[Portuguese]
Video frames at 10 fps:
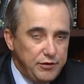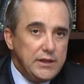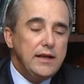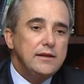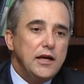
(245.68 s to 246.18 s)

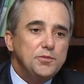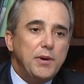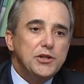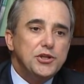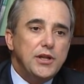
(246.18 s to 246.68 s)
Fidelidade
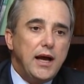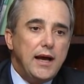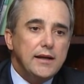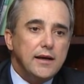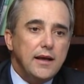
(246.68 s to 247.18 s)

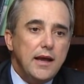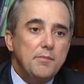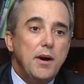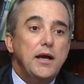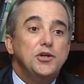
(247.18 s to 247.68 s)
partidária
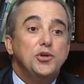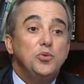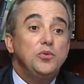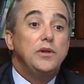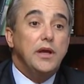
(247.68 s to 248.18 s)
é mais
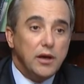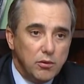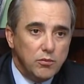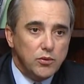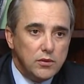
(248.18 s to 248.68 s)
que um
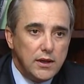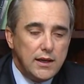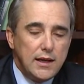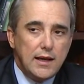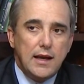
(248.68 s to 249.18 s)
termo.
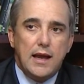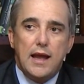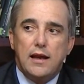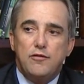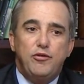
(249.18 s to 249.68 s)

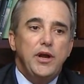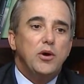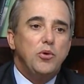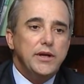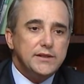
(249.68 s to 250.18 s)
Ela foi
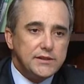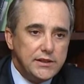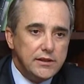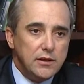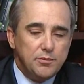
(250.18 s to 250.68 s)

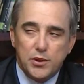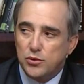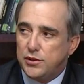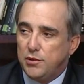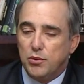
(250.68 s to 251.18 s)
reconhecida
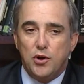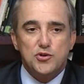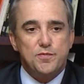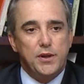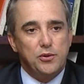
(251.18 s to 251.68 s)
pelo
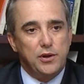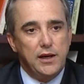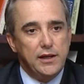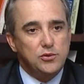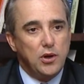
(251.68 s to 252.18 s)
Tribunal
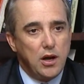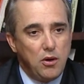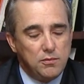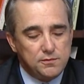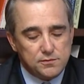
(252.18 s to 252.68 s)
Superior
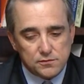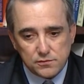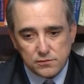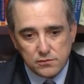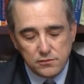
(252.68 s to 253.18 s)
Eleitoral
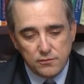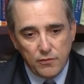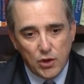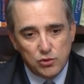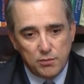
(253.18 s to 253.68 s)

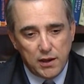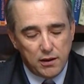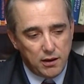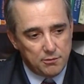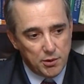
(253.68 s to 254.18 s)

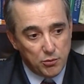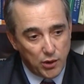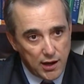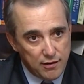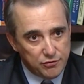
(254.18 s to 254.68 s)
numa
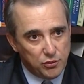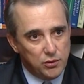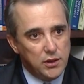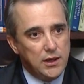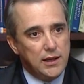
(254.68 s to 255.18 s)

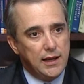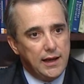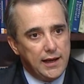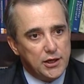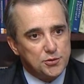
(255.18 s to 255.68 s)
memorável
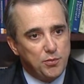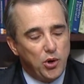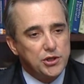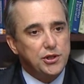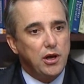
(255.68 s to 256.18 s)
é,
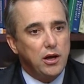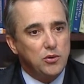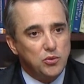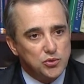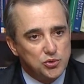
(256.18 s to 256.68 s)
resposta
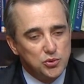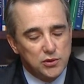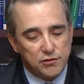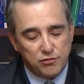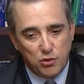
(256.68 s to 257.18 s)
à
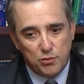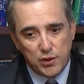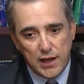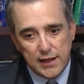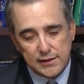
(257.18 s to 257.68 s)
consulta
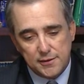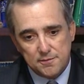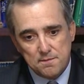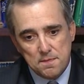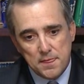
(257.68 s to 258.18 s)
formulada